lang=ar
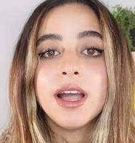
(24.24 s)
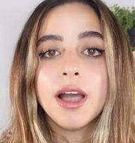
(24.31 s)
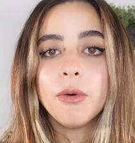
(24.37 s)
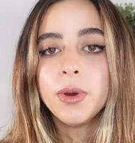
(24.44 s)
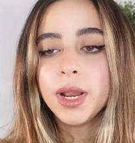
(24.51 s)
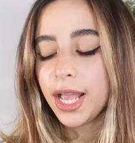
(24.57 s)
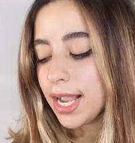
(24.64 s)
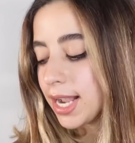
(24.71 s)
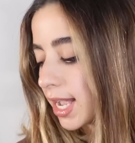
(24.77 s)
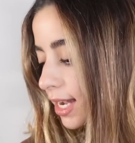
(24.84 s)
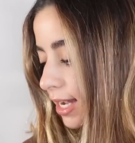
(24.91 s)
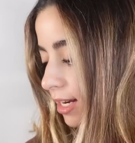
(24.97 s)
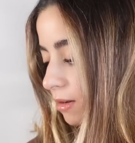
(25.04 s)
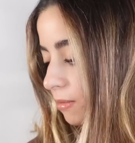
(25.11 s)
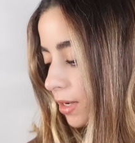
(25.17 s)
اول حاجه
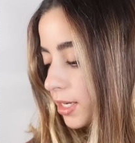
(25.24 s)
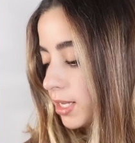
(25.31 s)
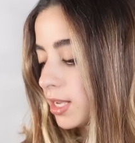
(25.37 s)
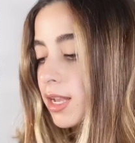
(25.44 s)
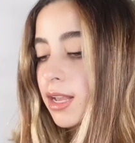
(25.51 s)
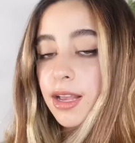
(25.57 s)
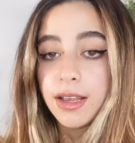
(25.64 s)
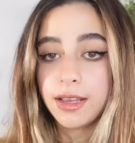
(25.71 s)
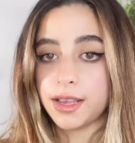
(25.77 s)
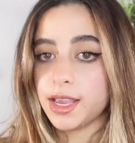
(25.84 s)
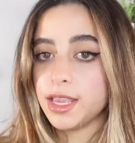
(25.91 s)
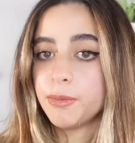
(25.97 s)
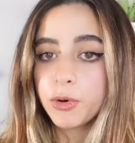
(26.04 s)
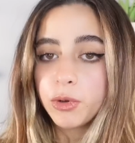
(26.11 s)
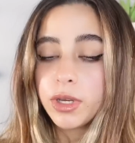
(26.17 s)
هتكلم عليها
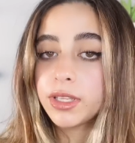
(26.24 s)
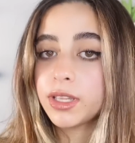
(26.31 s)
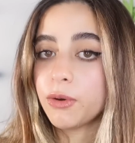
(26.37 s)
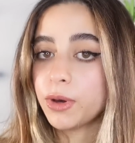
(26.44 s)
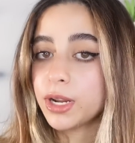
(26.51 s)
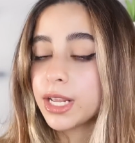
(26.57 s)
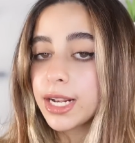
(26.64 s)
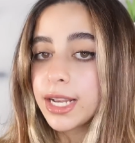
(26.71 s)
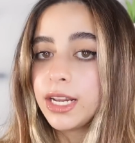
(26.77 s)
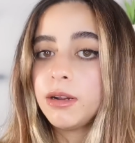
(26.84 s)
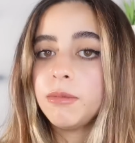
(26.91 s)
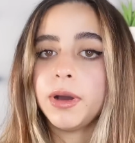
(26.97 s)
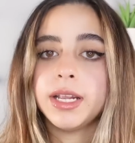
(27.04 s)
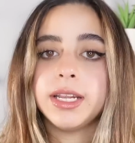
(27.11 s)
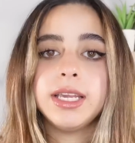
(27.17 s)
اي برودكت اولا
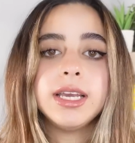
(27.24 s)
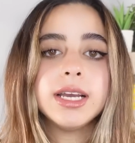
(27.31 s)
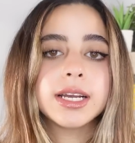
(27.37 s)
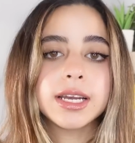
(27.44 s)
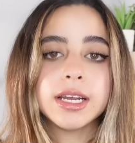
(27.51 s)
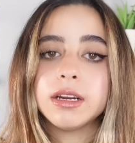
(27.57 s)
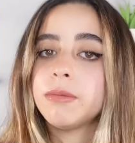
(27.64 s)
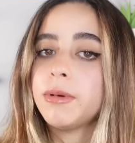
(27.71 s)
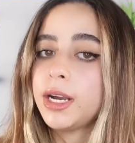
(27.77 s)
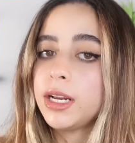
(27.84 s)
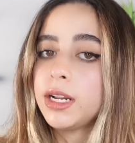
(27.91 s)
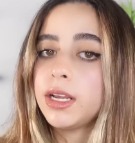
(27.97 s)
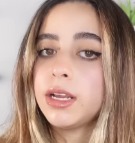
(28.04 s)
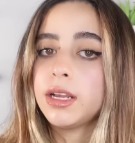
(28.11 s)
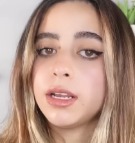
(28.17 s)
هتكلم عليه هتكلم
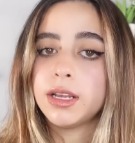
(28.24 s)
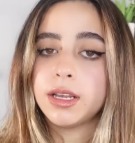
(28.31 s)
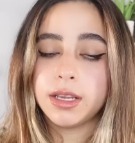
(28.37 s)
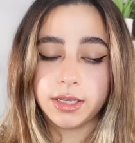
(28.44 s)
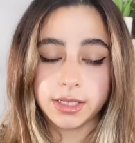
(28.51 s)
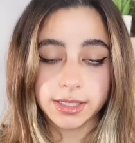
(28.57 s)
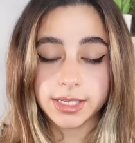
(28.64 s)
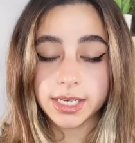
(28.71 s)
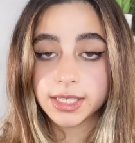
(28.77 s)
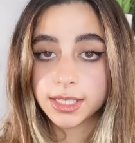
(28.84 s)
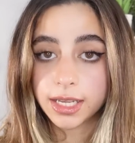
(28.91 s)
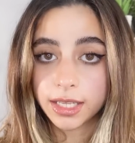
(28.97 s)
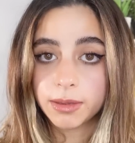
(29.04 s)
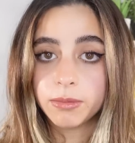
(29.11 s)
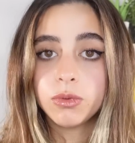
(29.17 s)
على آه، ازاي
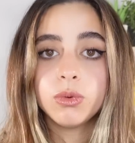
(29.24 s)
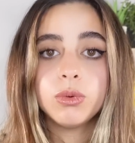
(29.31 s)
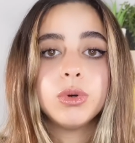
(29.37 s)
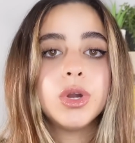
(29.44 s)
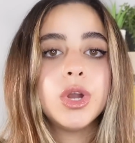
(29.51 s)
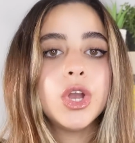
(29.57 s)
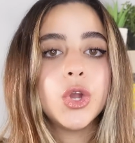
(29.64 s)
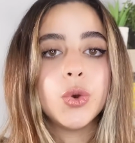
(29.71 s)
استخدمته